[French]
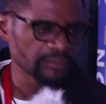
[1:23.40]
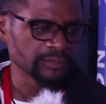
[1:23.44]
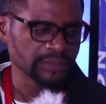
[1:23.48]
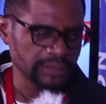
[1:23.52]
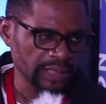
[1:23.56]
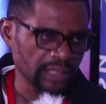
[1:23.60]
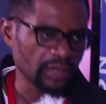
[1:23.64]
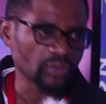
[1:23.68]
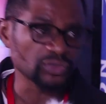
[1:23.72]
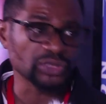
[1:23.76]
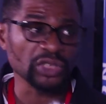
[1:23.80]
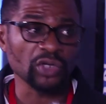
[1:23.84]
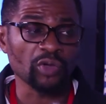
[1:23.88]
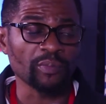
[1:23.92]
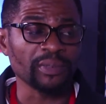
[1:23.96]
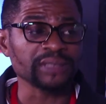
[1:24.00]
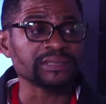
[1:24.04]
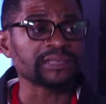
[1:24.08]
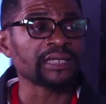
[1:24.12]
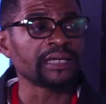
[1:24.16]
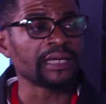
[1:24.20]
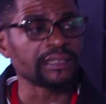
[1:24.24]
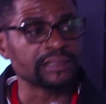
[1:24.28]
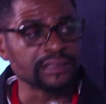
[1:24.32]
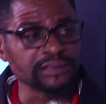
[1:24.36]
C'est là où j'ai
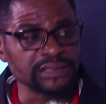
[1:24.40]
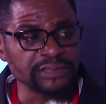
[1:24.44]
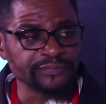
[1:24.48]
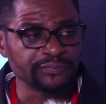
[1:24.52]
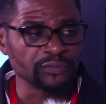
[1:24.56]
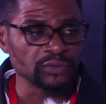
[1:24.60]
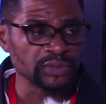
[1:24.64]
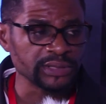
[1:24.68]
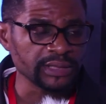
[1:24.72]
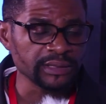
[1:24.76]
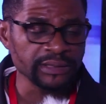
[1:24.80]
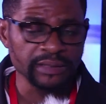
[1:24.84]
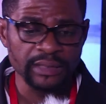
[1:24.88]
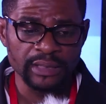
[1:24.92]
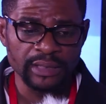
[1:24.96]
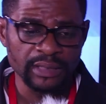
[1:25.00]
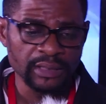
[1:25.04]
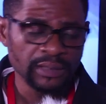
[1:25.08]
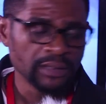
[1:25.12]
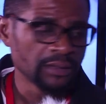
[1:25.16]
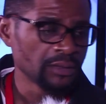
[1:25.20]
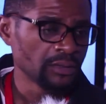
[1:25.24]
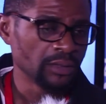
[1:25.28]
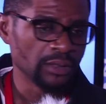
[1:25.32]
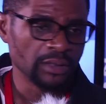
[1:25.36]
commencé à être diffusé
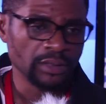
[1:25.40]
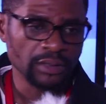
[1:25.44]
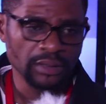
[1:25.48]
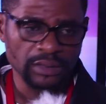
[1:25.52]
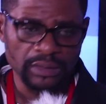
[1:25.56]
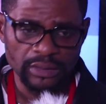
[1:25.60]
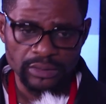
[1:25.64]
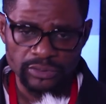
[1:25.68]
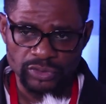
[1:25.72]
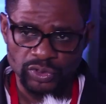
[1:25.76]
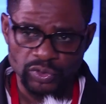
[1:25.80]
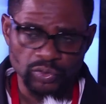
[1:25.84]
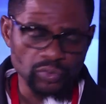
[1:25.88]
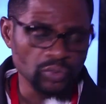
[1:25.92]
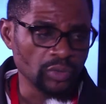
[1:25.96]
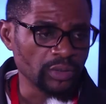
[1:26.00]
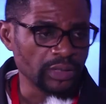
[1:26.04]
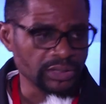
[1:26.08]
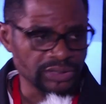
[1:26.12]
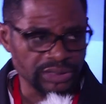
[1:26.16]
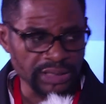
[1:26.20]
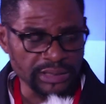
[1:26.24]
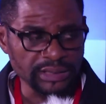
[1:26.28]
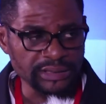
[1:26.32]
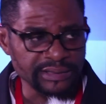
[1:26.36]
euh, sur les
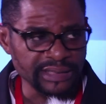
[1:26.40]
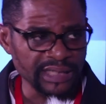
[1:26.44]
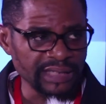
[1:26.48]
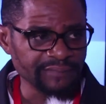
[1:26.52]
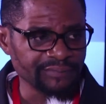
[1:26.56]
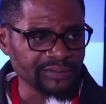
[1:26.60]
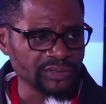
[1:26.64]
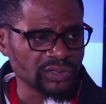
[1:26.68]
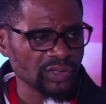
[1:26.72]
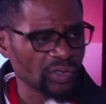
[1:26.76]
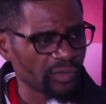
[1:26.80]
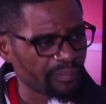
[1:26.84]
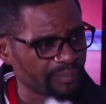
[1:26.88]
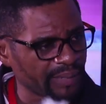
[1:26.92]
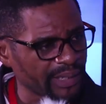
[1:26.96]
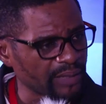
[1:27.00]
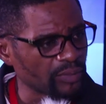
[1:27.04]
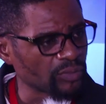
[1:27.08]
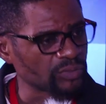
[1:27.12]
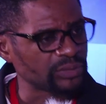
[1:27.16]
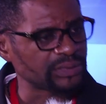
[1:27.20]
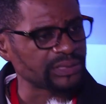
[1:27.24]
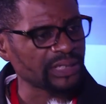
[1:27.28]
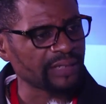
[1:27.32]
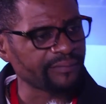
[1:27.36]
chaînes de télévision, mais
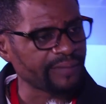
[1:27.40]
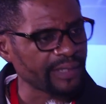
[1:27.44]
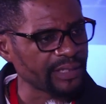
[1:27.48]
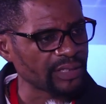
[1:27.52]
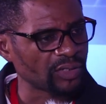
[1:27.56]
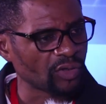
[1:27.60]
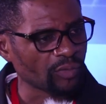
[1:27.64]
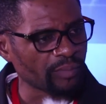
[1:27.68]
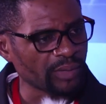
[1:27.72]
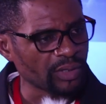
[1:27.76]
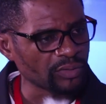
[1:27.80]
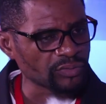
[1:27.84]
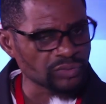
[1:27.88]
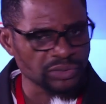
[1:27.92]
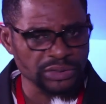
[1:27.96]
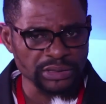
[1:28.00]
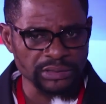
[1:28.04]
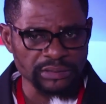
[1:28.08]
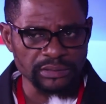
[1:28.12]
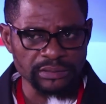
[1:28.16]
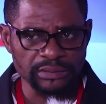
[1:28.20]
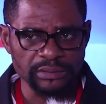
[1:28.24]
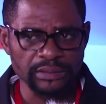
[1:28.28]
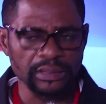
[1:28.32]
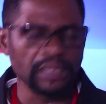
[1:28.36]
le travail commence
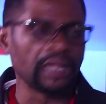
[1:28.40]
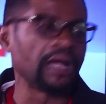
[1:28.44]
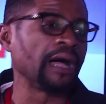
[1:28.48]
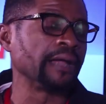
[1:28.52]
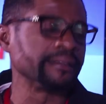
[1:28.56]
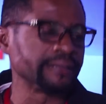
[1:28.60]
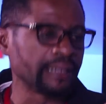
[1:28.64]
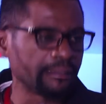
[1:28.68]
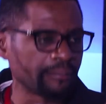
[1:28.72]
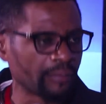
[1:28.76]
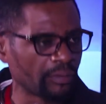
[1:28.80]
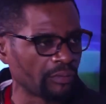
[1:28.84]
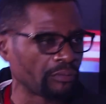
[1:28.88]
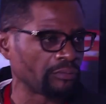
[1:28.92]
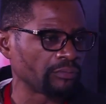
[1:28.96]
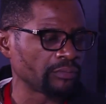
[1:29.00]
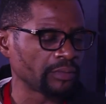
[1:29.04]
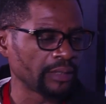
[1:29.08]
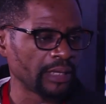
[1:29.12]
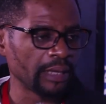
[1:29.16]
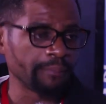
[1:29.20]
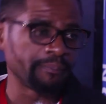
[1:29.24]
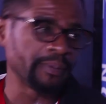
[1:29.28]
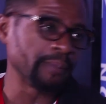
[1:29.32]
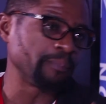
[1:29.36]
euh, en amont,
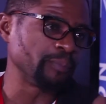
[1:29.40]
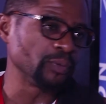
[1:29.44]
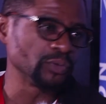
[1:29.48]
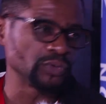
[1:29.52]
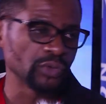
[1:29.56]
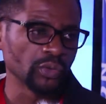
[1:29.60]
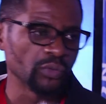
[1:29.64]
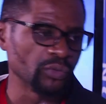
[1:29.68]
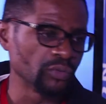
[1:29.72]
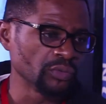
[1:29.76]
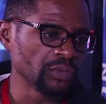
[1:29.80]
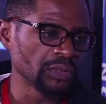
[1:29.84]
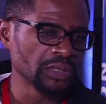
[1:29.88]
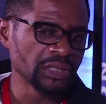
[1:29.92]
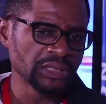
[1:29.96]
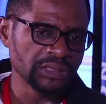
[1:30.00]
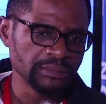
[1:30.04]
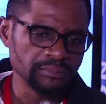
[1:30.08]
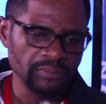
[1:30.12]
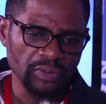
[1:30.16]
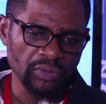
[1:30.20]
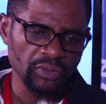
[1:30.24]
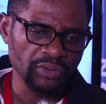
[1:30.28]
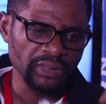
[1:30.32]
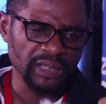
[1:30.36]
un peu plus tôt.
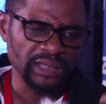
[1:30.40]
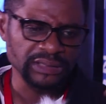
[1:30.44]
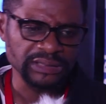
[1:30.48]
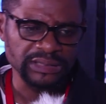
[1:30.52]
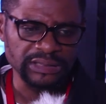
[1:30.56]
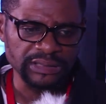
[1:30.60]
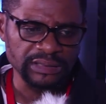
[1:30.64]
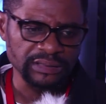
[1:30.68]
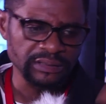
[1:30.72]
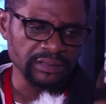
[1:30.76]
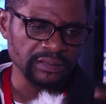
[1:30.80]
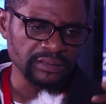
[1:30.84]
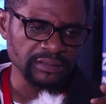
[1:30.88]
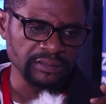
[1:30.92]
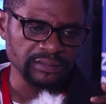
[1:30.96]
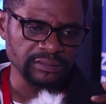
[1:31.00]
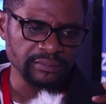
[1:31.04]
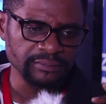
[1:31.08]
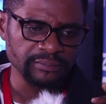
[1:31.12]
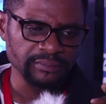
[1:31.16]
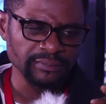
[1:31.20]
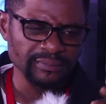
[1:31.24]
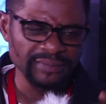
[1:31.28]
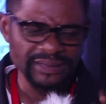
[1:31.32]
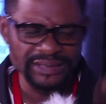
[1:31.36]
Bon, là, je
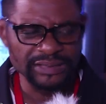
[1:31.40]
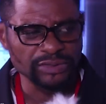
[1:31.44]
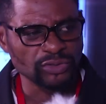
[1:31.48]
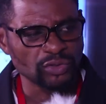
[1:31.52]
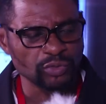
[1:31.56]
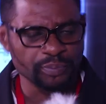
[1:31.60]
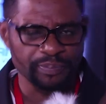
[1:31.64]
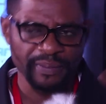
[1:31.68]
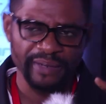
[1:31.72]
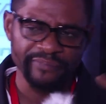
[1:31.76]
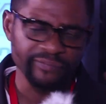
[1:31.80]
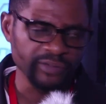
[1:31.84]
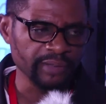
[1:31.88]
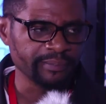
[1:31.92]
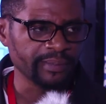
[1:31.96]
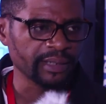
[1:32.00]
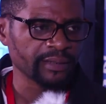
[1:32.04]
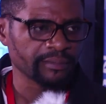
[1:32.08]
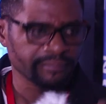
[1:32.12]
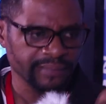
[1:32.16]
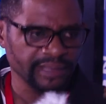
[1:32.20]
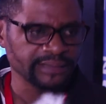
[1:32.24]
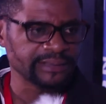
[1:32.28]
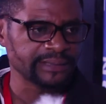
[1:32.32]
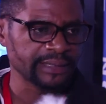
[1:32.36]
ne me situe pas vraiment,
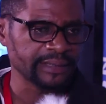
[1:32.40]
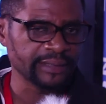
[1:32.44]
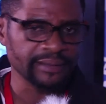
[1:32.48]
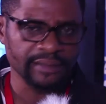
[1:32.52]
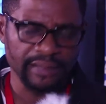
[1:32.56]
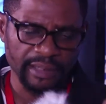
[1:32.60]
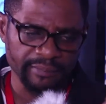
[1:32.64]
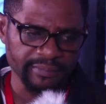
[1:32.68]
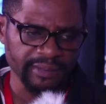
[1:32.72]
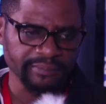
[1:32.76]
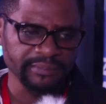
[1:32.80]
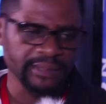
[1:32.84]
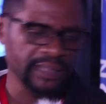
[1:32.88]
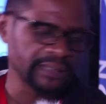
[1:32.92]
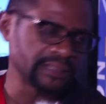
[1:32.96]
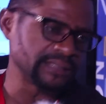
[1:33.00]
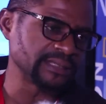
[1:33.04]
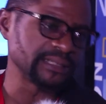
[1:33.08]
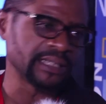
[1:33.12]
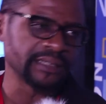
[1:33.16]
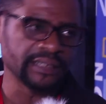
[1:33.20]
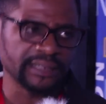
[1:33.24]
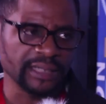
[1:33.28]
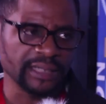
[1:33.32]
mais c'est quand même dans les années